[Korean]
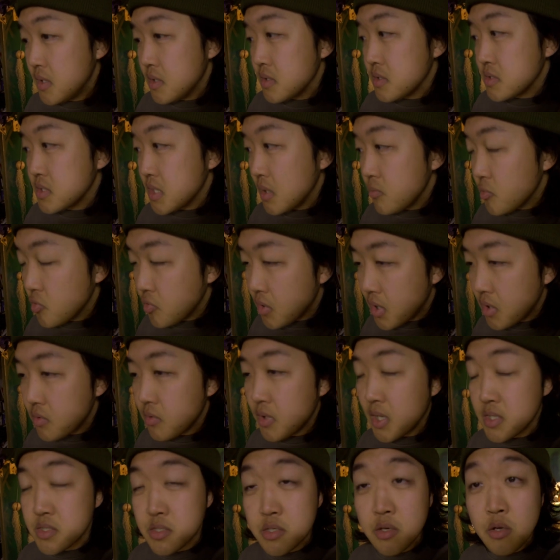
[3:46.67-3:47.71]
참고하고
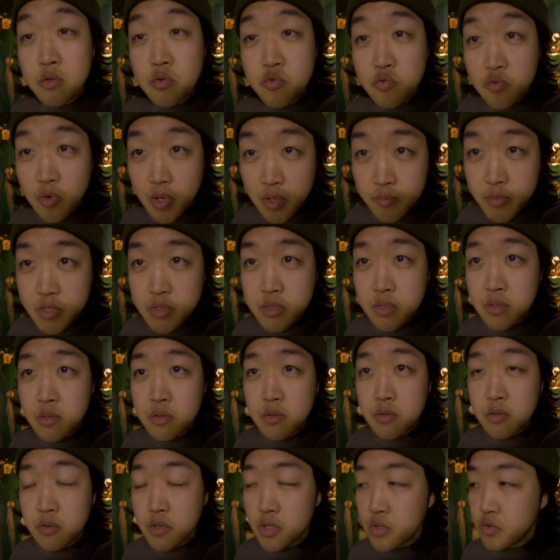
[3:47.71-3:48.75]
같이 연구하면서
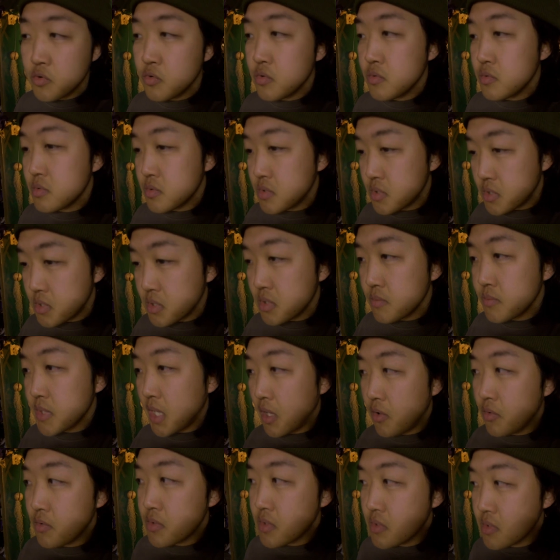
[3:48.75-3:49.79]
그리고 지금
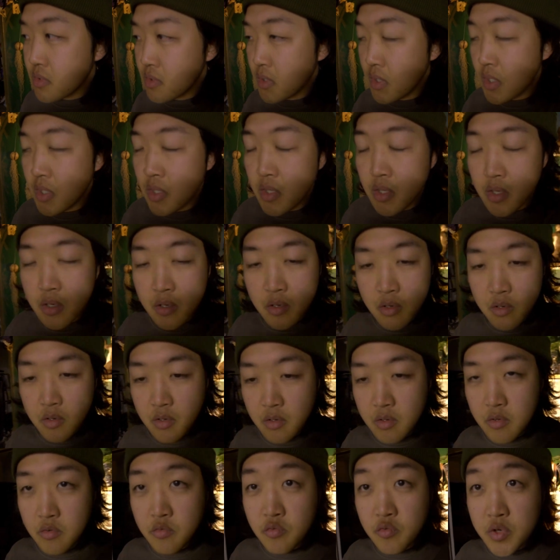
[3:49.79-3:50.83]
나오는
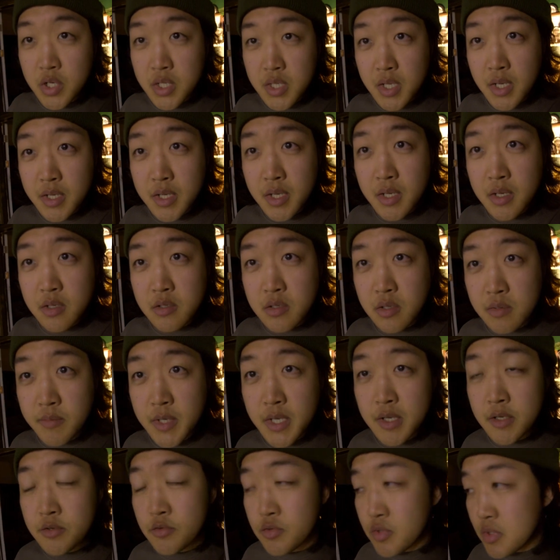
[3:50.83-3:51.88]
어, 우리나라의
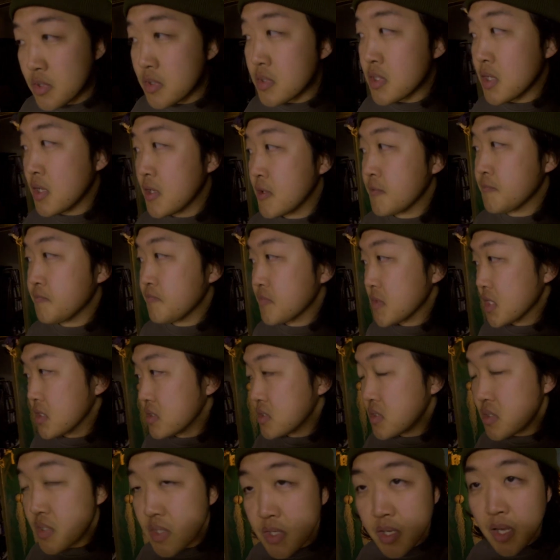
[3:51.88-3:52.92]
정말 뛰어난
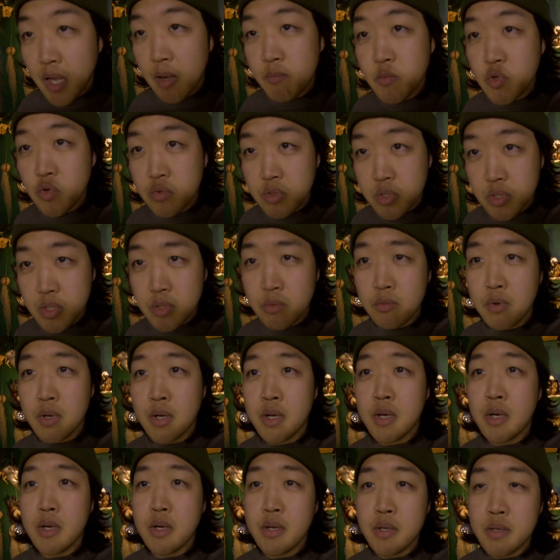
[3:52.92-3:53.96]
신인
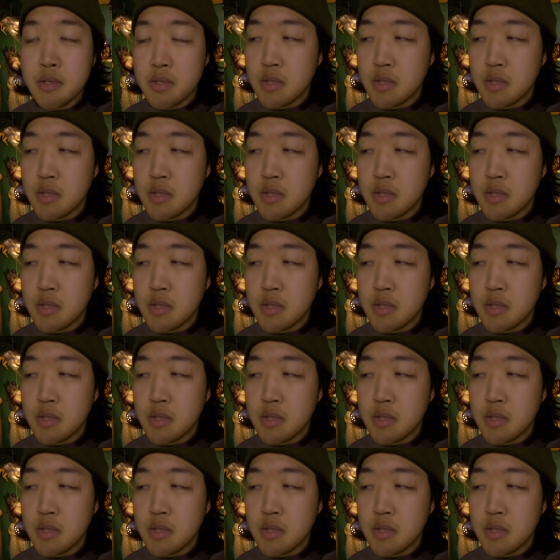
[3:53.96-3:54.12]
감독들과